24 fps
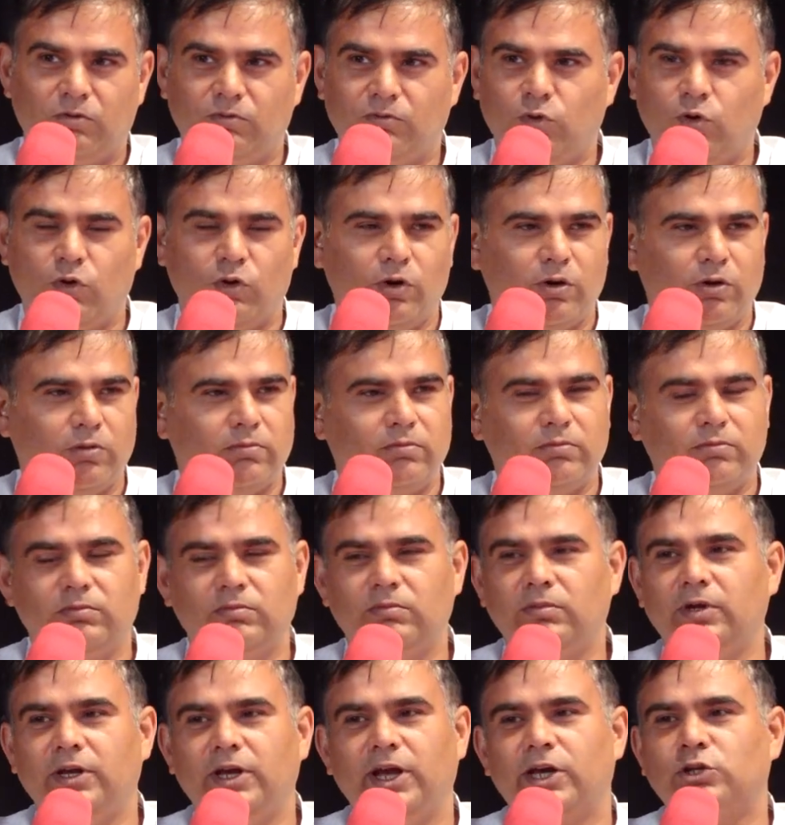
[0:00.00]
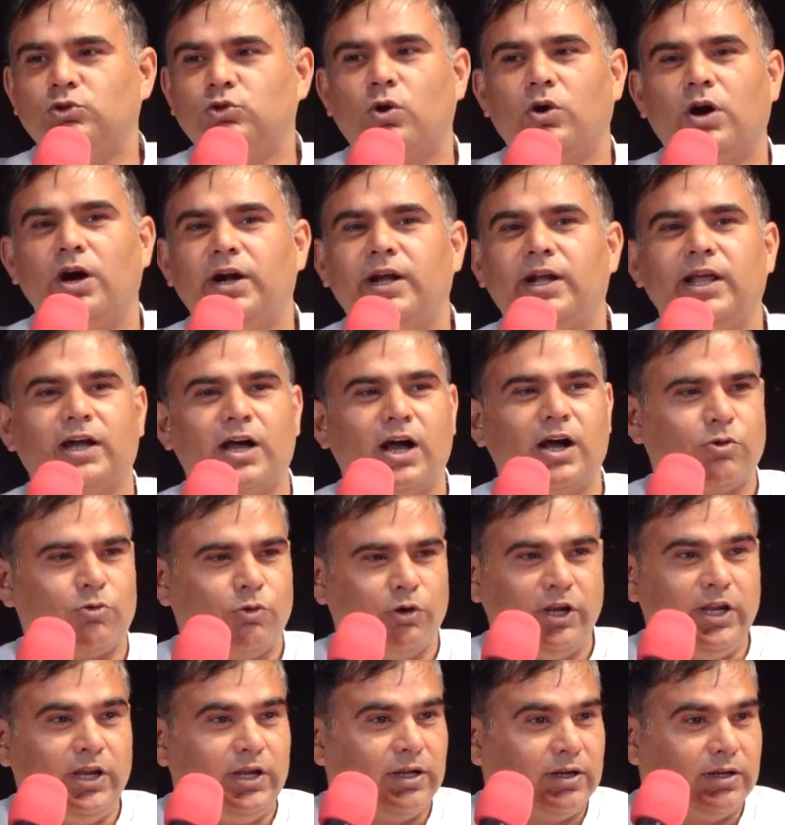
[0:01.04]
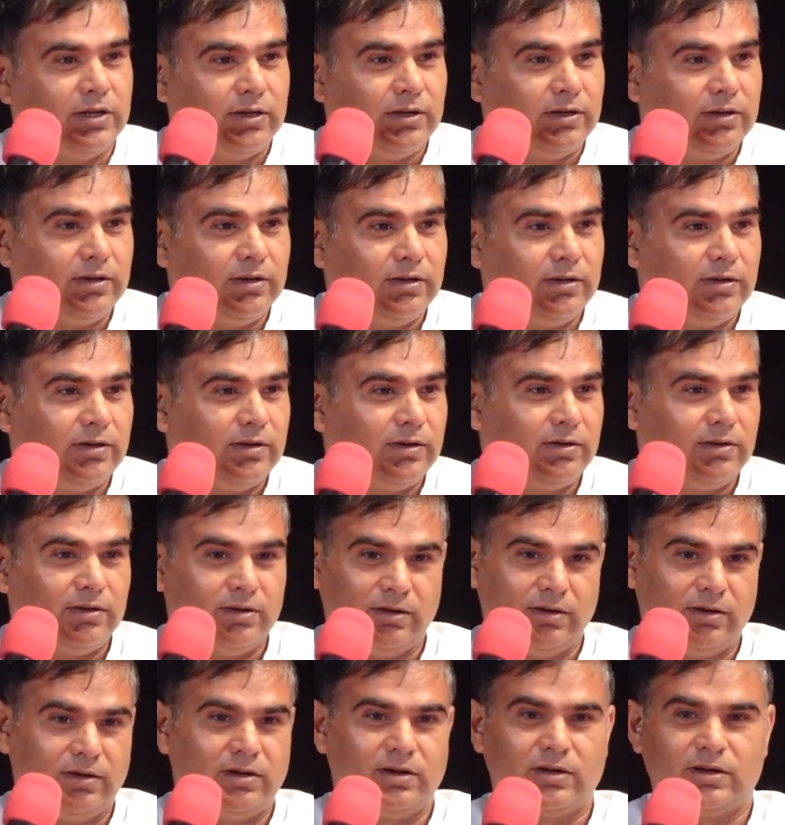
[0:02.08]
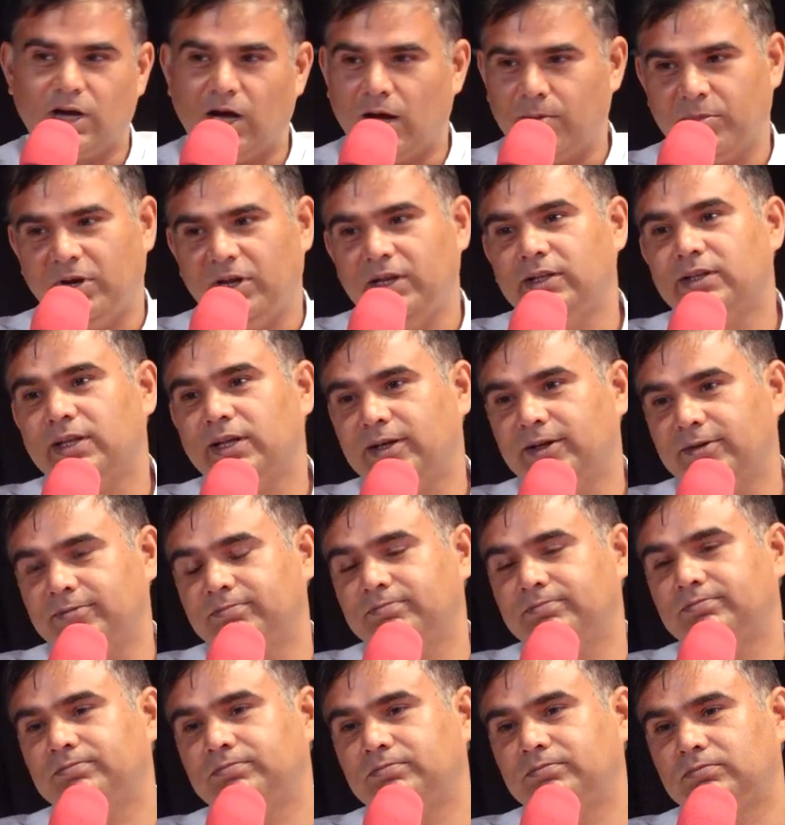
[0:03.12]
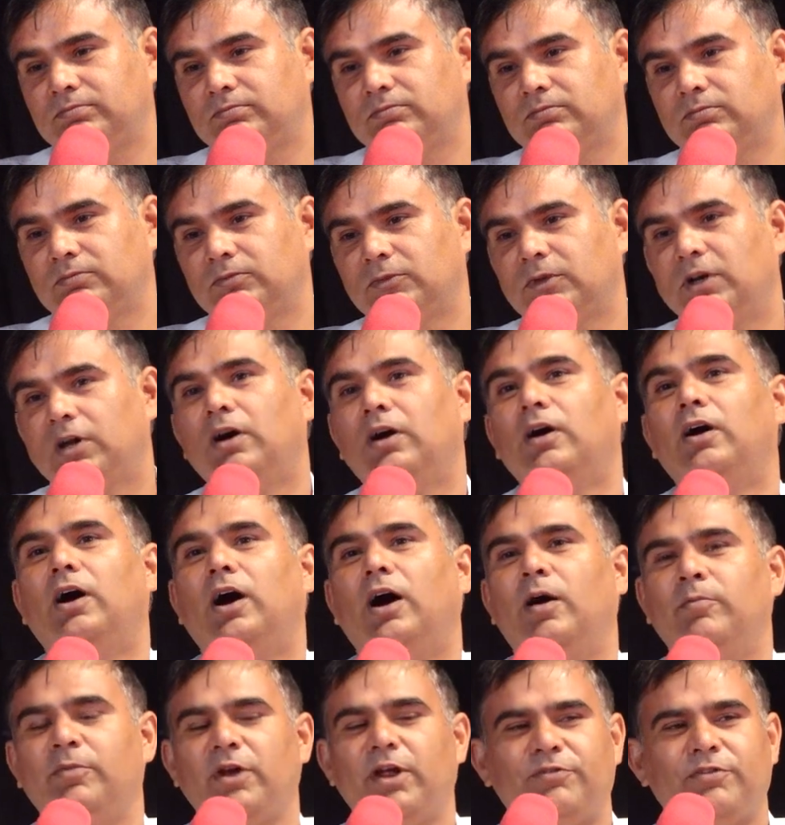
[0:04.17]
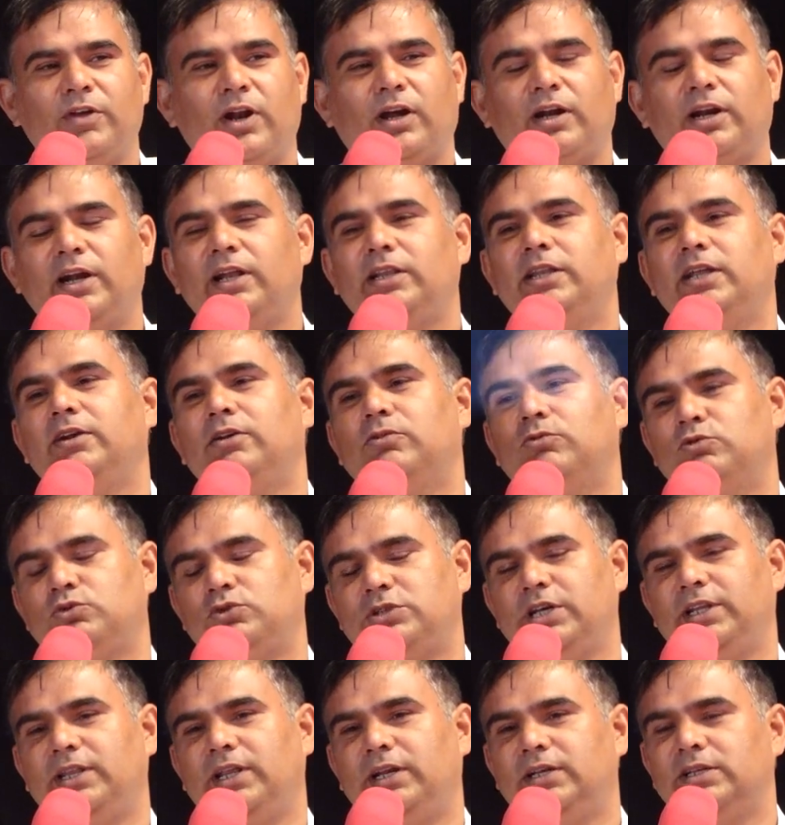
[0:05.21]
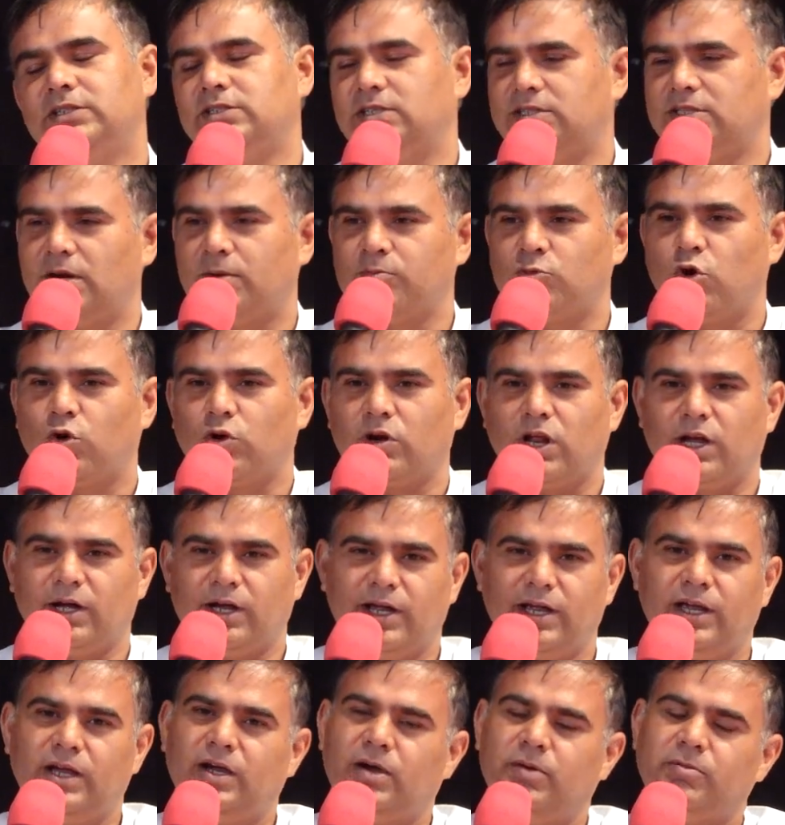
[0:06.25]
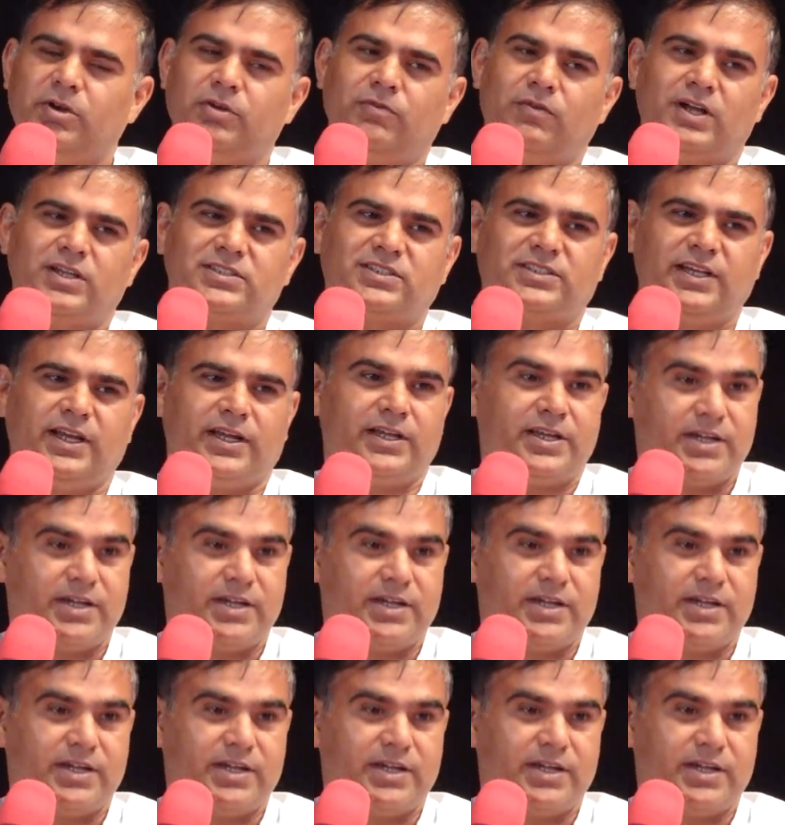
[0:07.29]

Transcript: वो एक दो घंटे का कोई काम नहीं था हमने फिर अगले दिन उसी दिन जिस दिन हम कोटा गए हमने वहां स्टे